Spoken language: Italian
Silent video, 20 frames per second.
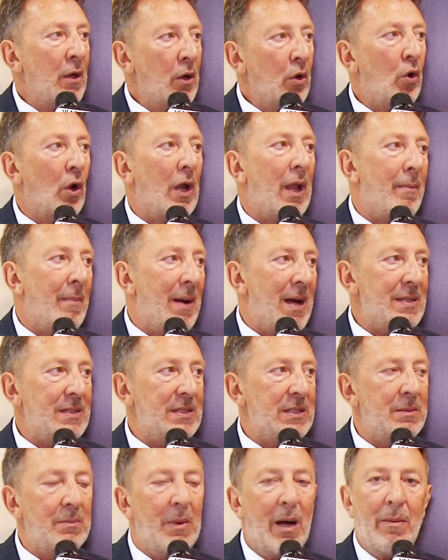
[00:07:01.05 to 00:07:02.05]
con la
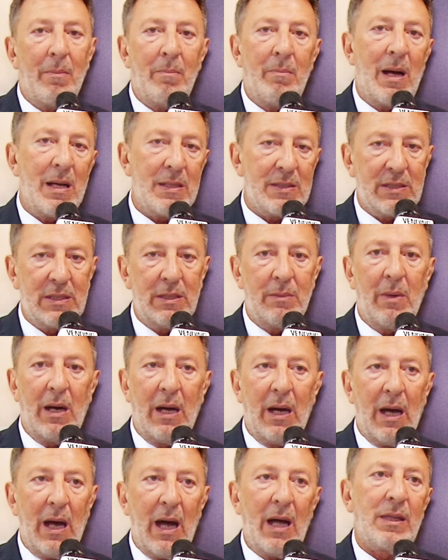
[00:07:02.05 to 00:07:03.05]
massima,
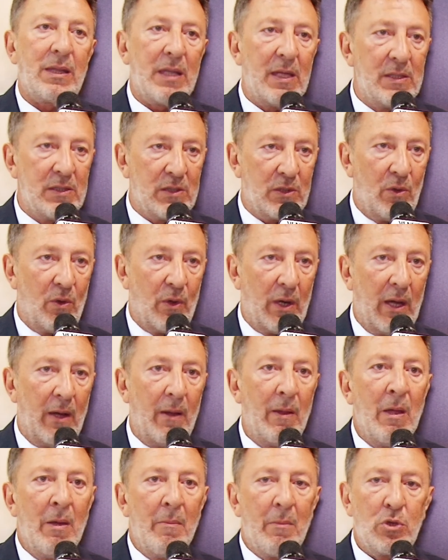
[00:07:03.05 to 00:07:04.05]
massima attenzione.
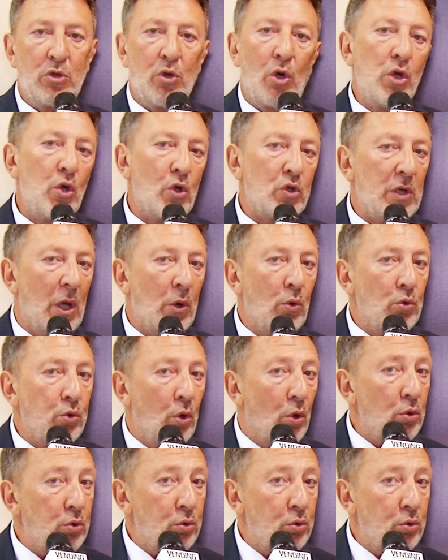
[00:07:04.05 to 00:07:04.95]
Cioè io saluto